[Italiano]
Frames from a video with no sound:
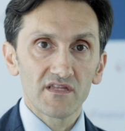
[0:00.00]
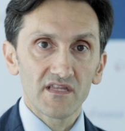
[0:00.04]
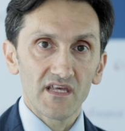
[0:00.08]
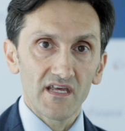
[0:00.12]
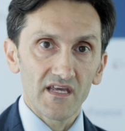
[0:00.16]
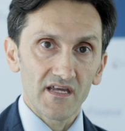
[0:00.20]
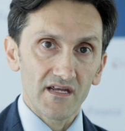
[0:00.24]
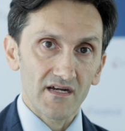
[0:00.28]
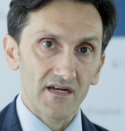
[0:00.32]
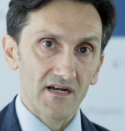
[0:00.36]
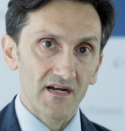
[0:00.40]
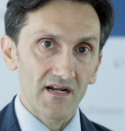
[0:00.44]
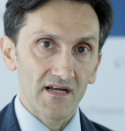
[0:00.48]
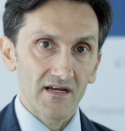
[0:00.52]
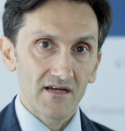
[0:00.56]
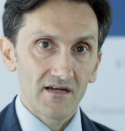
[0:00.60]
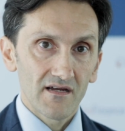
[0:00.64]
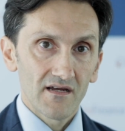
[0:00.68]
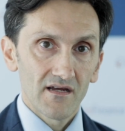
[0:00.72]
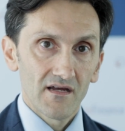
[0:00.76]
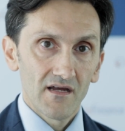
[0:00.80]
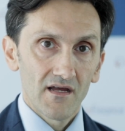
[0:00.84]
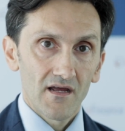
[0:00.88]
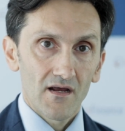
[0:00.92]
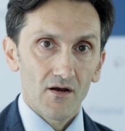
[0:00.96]
interna
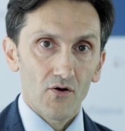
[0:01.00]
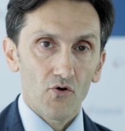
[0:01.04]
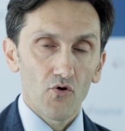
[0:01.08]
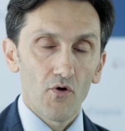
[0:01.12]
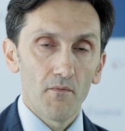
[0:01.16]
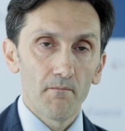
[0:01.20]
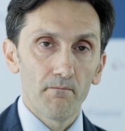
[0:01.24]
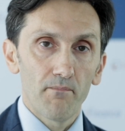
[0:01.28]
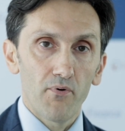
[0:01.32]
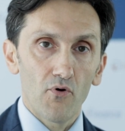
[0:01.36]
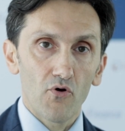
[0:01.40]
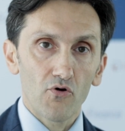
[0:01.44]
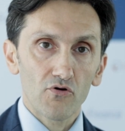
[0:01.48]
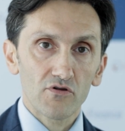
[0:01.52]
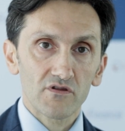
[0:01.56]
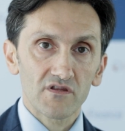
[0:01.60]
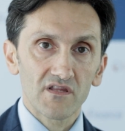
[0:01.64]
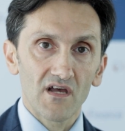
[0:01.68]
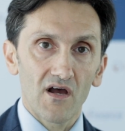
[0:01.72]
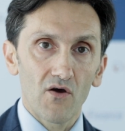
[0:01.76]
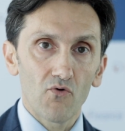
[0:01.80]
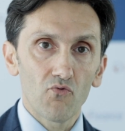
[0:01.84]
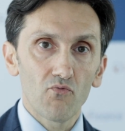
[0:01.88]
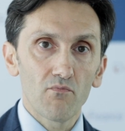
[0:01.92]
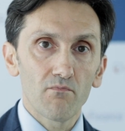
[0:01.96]

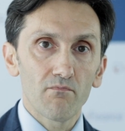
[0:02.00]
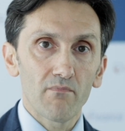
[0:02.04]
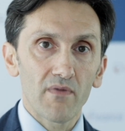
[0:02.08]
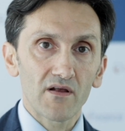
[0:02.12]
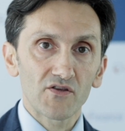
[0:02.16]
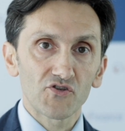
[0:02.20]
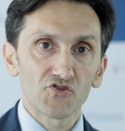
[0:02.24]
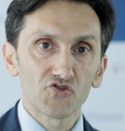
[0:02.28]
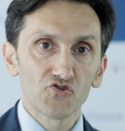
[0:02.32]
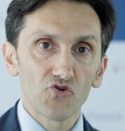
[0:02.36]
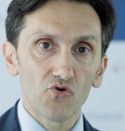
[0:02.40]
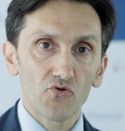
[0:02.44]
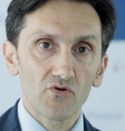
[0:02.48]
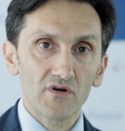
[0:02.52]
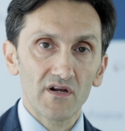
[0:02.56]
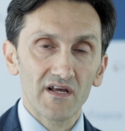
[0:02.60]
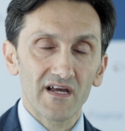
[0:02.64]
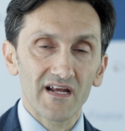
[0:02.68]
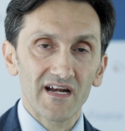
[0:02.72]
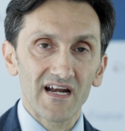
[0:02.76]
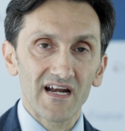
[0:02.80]
comporta un maggior